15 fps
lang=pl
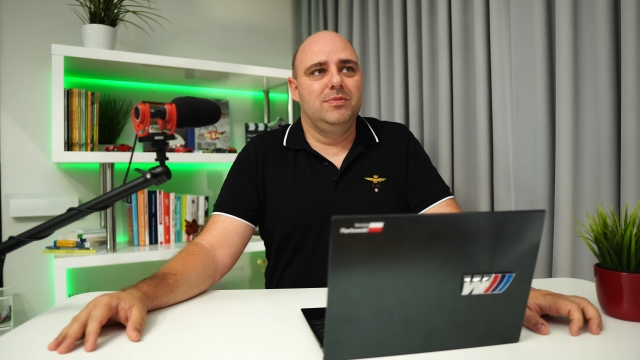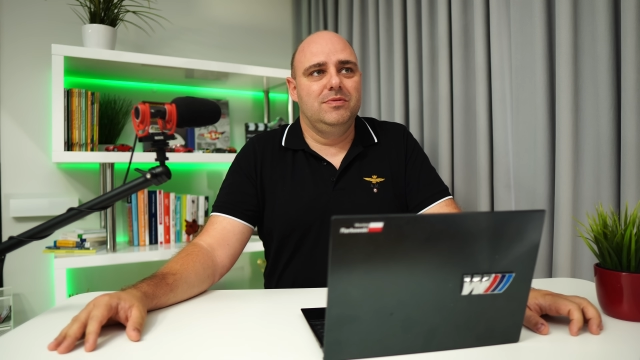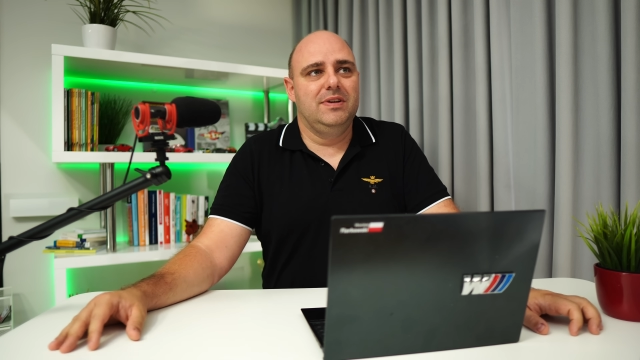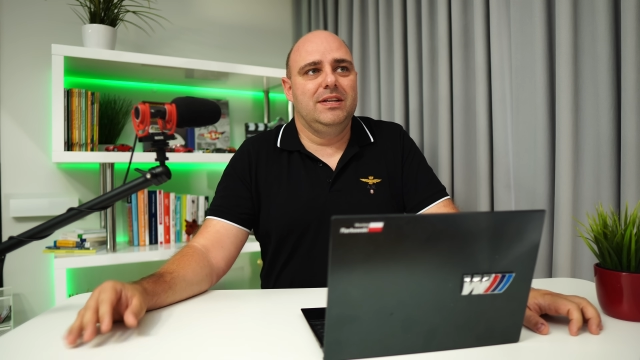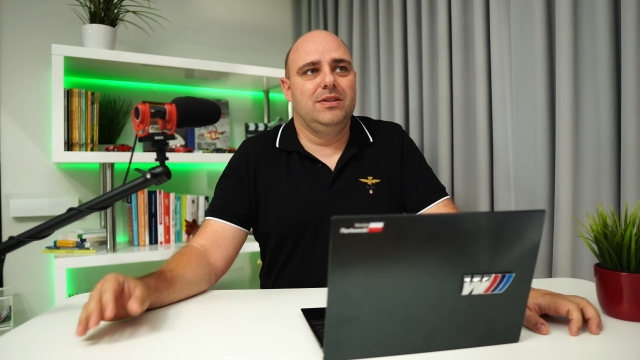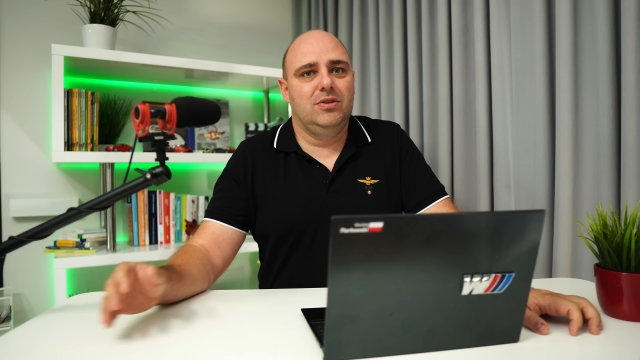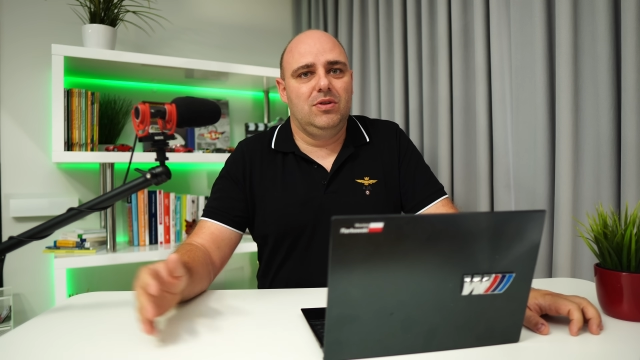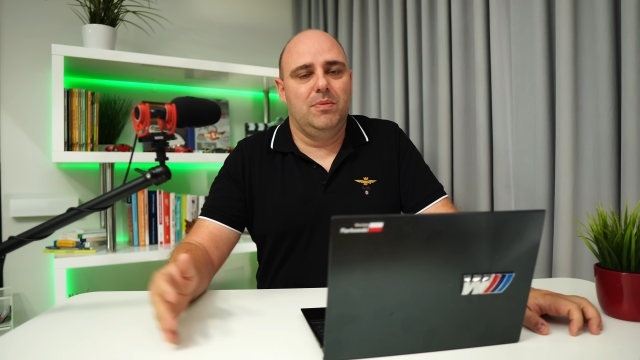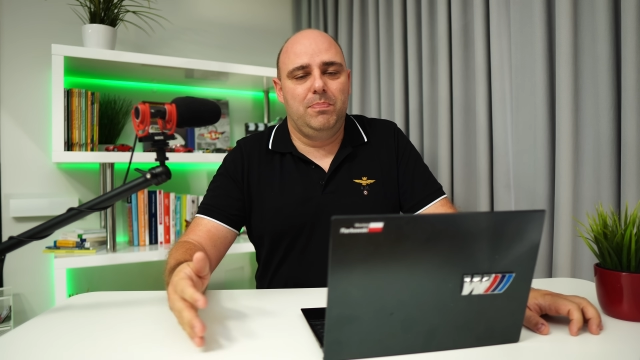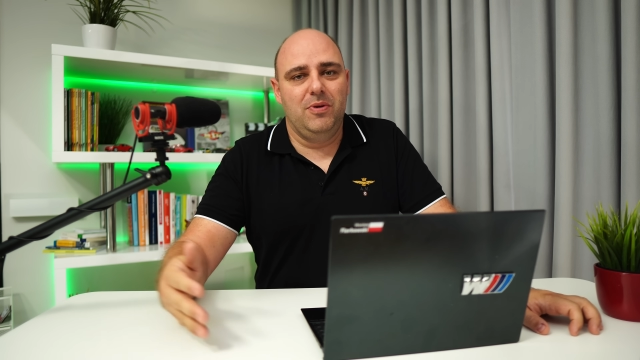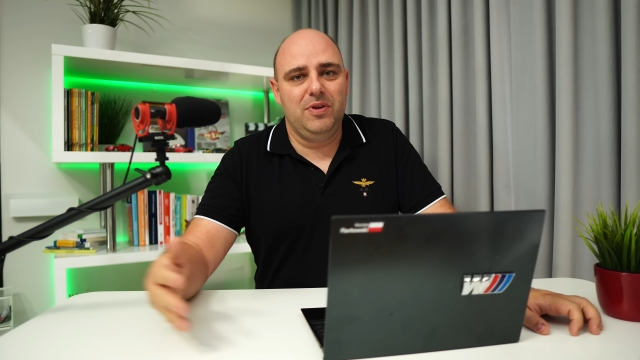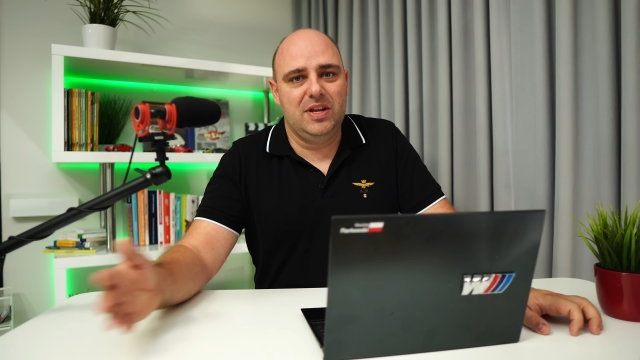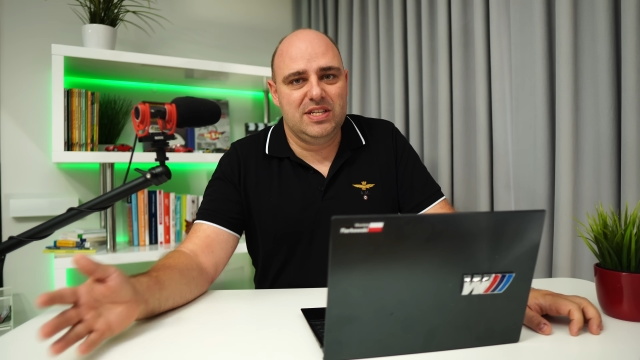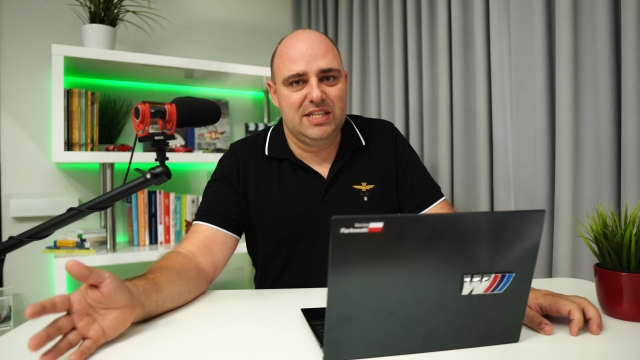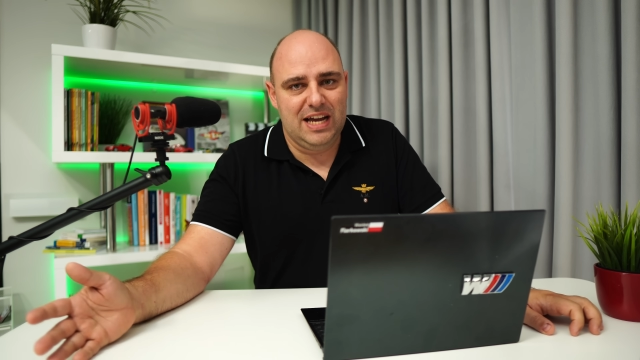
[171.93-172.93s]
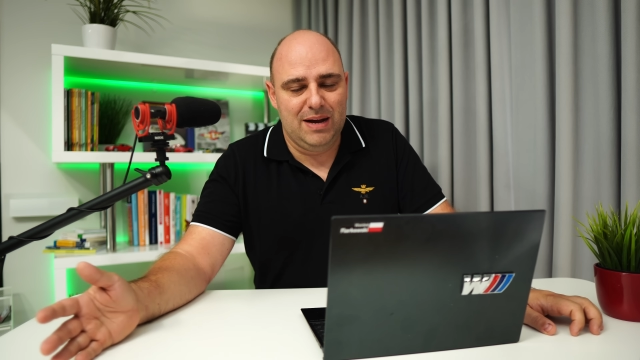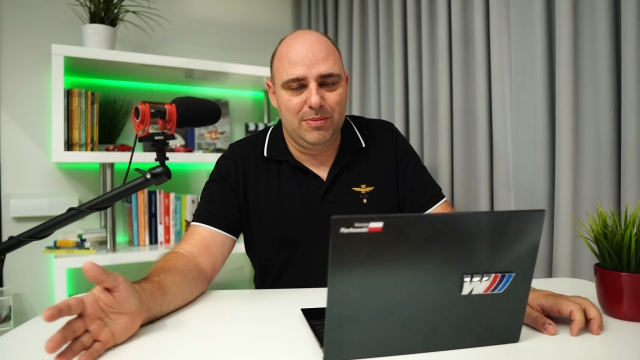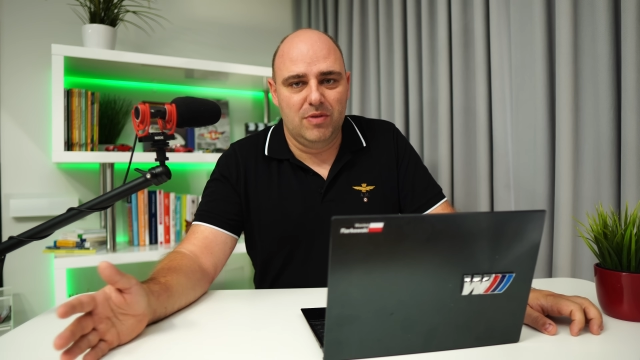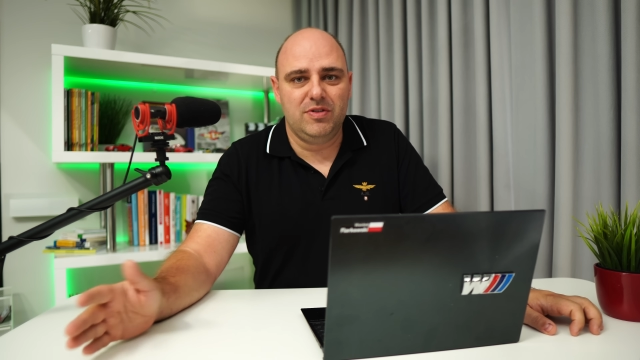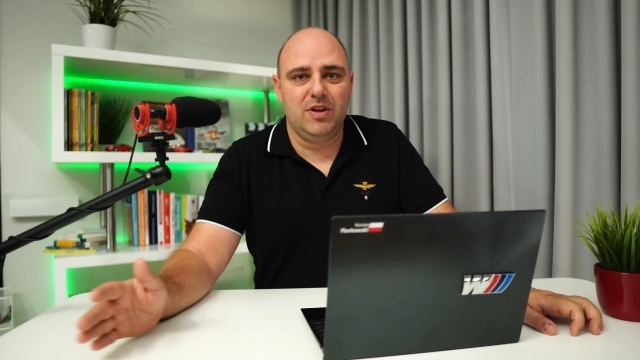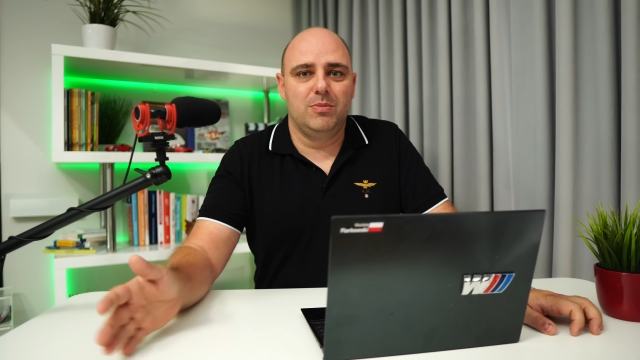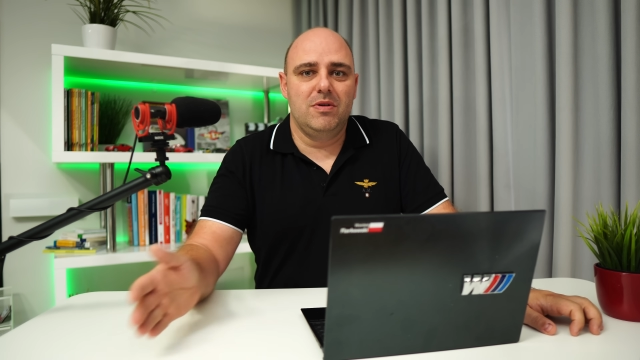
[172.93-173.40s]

mówię, no to pojedź na hamownię.